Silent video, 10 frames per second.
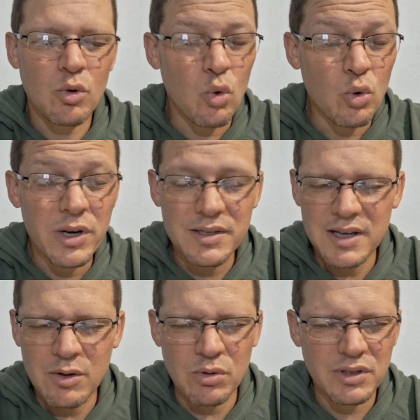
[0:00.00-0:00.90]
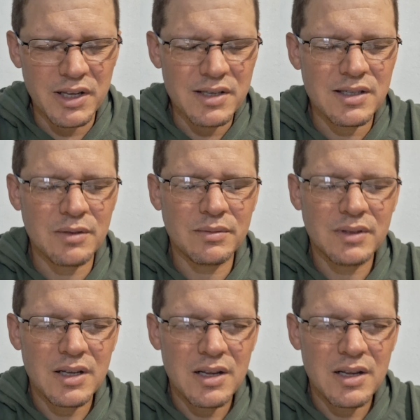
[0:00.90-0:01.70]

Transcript: curas aconteçam,